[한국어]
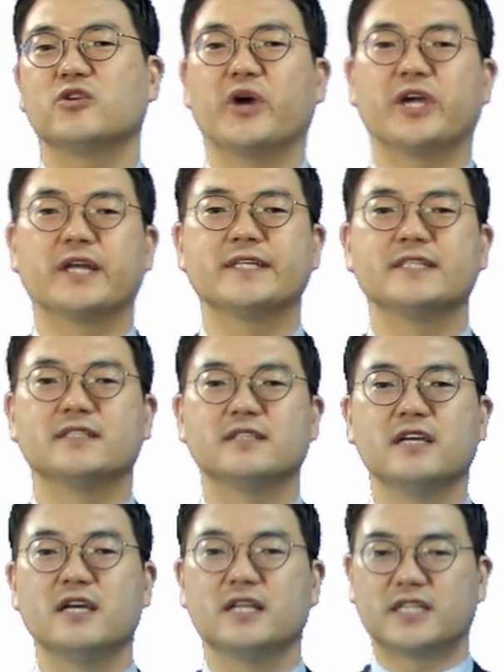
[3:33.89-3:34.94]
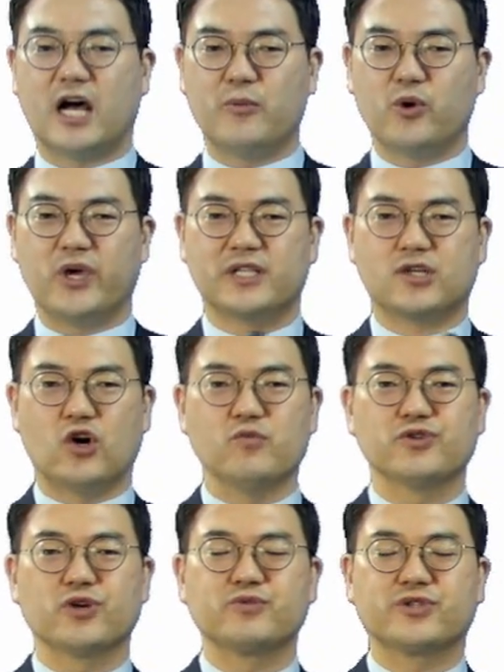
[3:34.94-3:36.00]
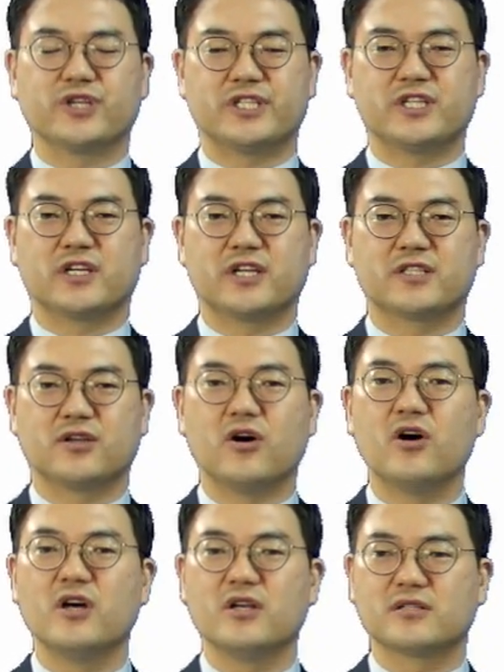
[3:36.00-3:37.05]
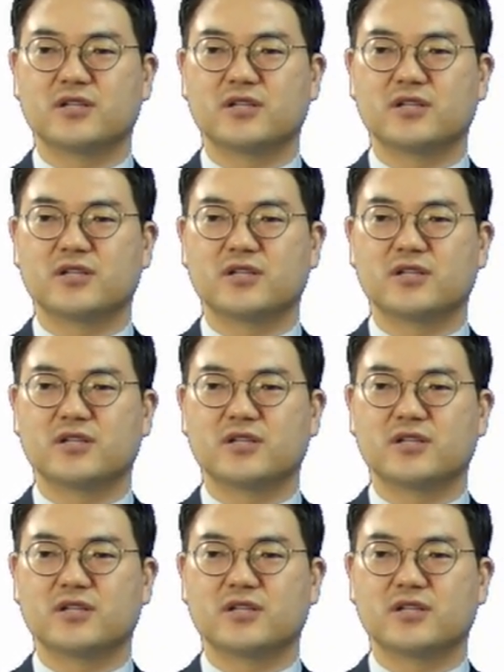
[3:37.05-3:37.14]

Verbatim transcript: 그 회개는 자복의 점으로부터 시작해서